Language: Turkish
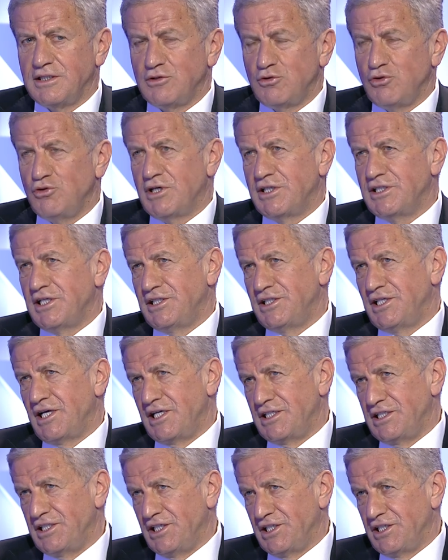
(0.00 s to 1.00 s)
dünyanın en
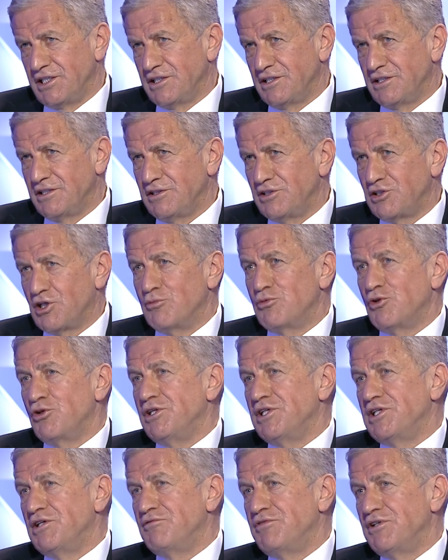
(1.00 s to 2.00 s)
değerli ligi.
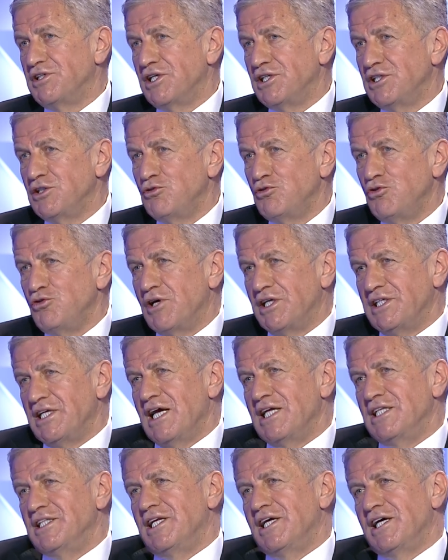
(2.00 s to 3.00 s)
Şampiyon Ligi finali Kesinlikle dünyanın en
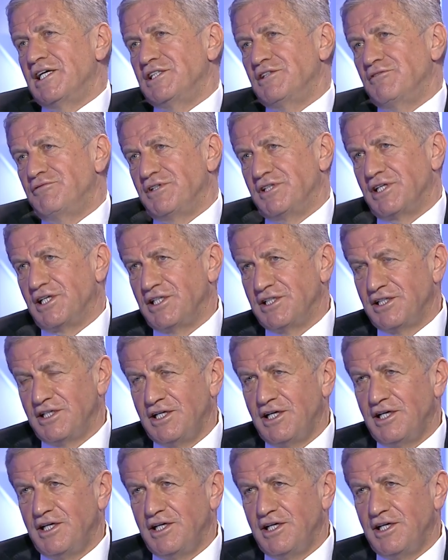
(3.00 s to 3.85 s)
değerli katılıyorum finali. ben de.